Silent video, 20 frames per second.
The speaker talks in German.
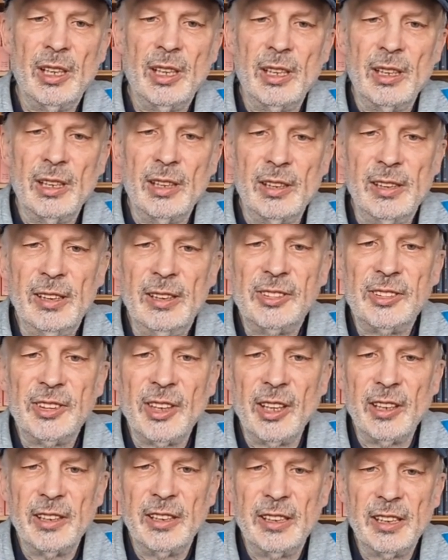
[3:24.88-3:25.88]

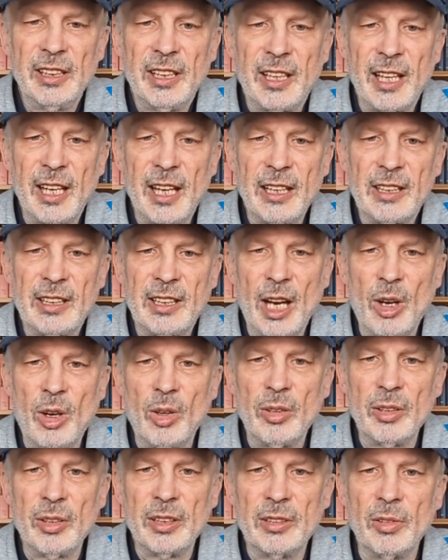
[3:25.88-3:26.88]
Israel kehrt
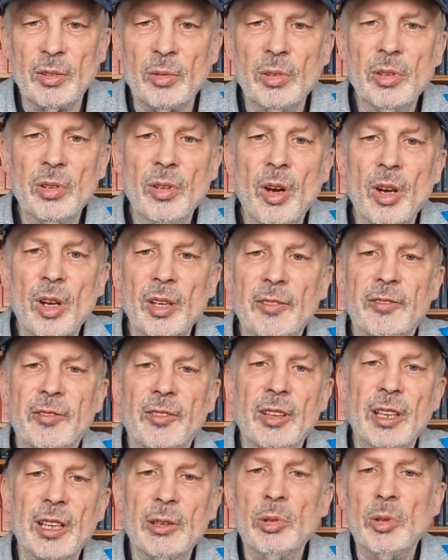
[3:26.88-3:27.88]
auch in
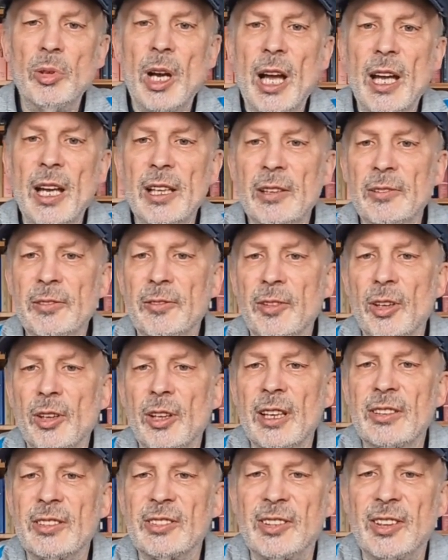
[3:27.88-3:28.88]

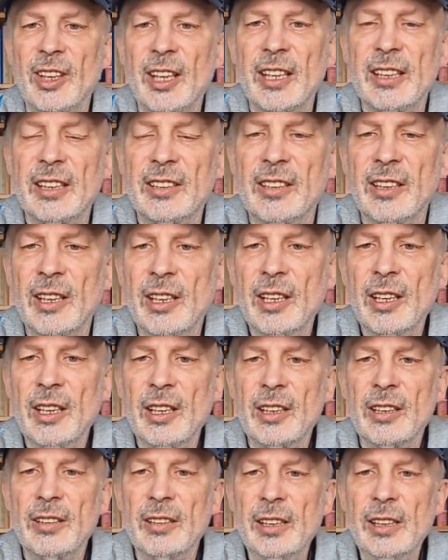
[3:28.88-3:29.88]
unheilvoller Zeit
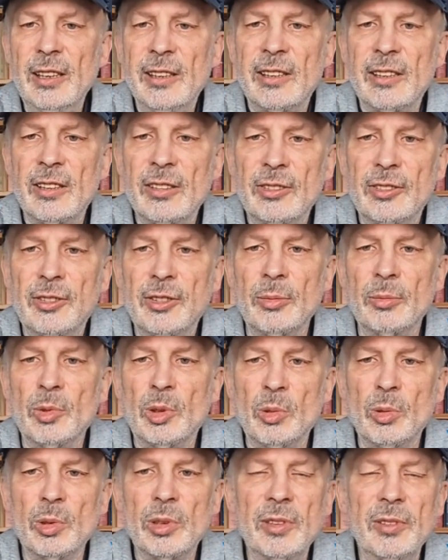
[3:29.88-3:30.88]
nicht zum
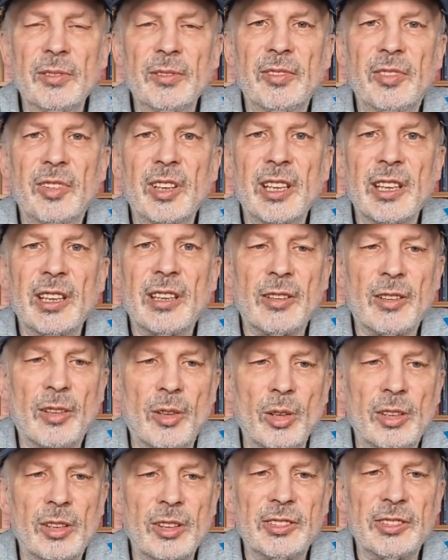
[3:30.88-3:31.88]
guten Weg
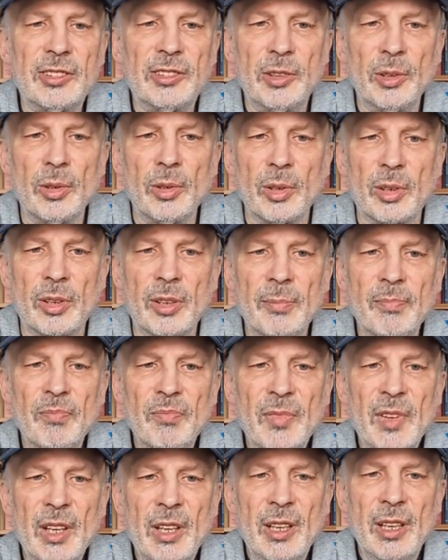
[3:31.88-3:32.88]
Gottes zurück,
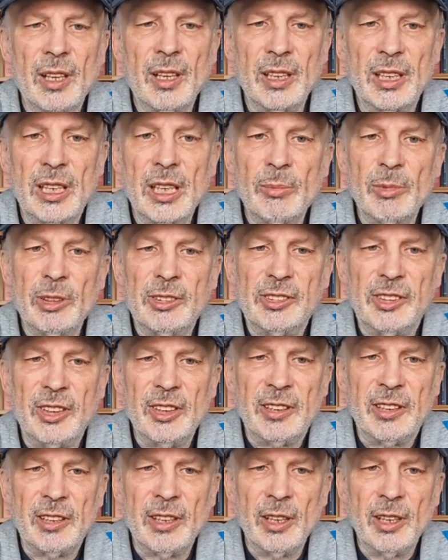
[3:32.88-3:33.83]
indem es sich,